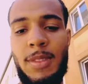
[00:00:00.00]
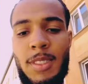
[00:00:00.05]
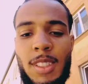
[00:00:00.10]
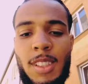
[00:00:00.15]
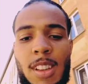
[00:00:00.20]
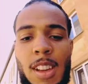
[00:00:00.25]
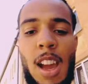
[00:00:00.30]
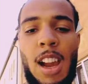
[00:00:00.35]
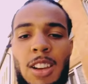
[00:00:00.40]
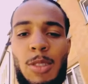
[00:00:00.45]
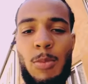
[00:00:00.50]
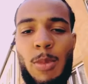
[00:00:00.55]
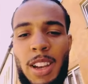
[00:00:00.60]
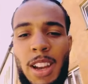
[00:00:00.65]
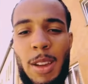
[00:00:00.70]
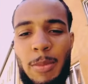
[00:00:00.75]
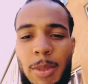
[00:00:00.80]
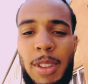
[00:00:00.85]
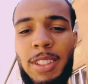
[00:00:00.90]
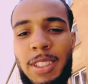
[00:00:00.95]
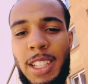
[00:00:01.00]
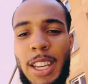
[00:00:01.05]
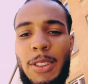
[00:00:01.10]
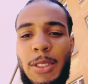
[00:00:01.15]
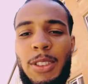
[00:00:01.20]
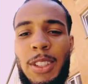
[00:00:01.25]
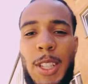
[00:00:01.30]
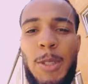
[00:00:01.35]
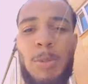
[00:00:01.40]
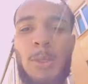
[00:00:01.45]
Hallo, mein Name ist David,
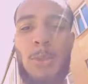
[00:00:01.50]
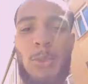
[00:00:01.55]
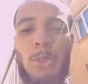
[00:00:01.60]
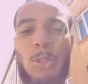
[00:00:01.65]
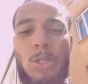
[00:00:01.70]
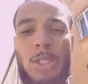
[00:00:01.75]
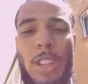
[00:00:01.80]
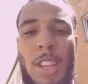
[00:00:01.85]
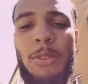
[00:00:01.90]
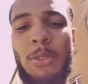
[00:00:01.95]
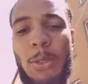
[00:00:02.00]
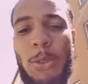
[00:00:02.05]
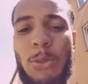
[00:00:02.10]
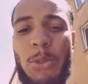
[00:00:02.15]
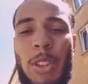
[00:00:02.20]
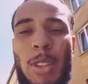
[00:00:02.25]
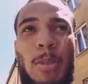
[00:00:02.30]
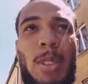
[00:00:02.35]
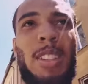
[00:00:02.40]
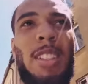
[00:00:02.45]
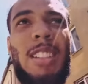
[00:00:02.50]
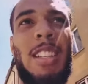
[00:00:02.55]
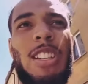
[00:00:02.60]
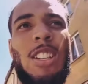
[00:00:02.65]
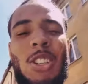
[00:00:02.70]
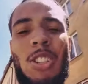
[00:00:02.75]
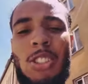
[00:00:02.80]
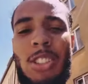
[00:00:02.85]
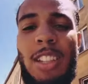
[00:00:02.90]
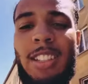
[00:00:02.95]
ich bin Fotograf und Filmer
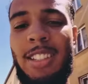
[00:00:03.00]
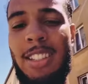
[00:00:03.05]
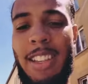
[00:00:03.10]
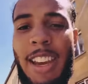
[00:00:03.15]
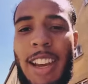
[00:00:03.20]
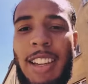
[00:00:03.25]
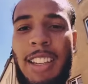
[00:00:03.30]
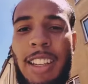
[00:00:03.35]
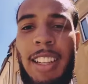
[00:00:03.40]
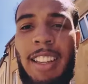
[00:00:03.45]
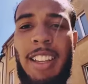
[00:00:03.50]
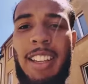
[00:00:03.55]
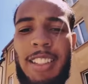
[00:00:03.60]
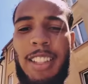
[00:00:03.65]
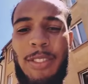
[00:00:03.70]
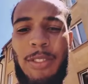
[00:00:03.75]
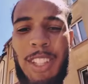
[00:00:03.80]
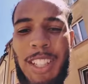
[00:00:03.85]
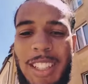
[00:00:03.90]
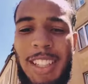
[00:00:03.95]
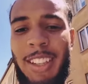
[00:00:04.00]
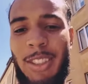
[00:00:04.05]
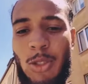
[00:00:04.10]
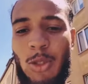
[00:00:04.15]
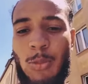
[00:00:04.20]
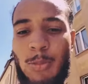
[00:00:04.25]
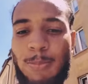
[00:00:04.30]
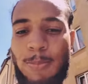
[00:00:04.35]
und setze gerne kreative Ideen um.